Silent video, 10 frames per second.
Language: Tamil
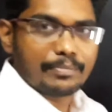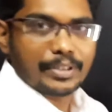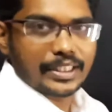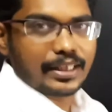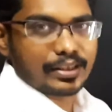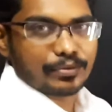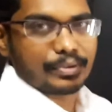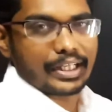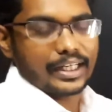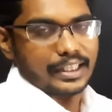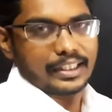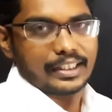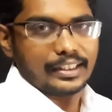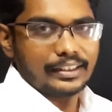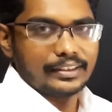மாதிரி இருக்கக்கூடிய
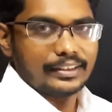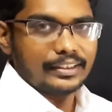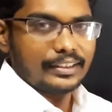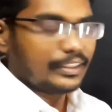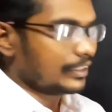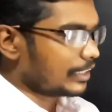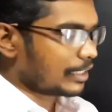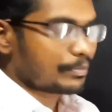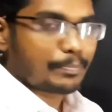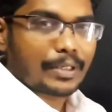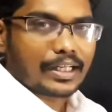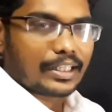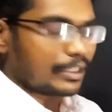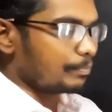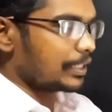இடங்களில் இதை நம்ம
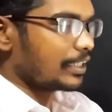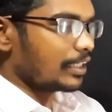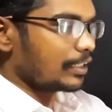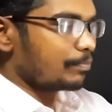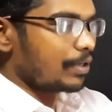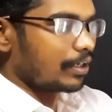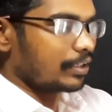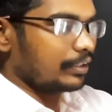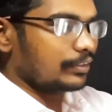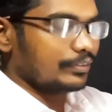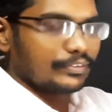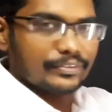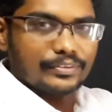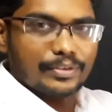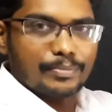பார்க்கலாம் இப்போ இதான் அந்த பிளாக்கு
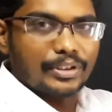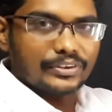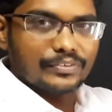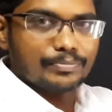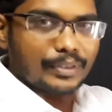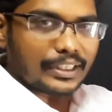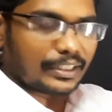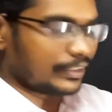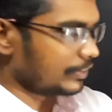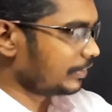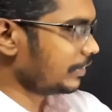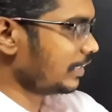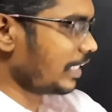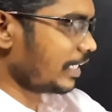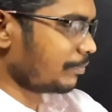ஒரு மாஸ் ஆஃப் மெட்டல்
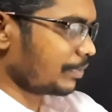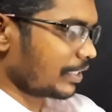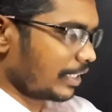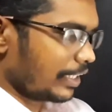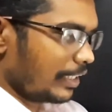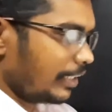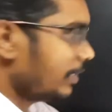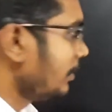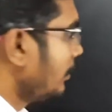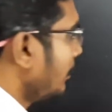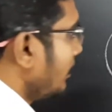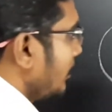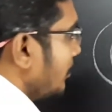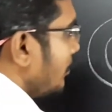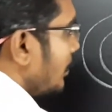இதை என்ன பண்ணுறேன்
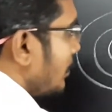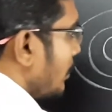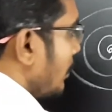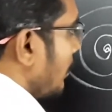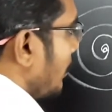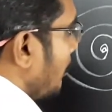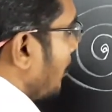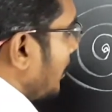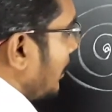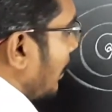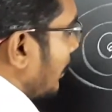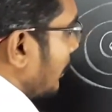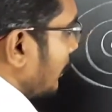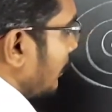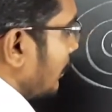யூ ஜஸ்ட் இமேஜின் லைக் திஸ்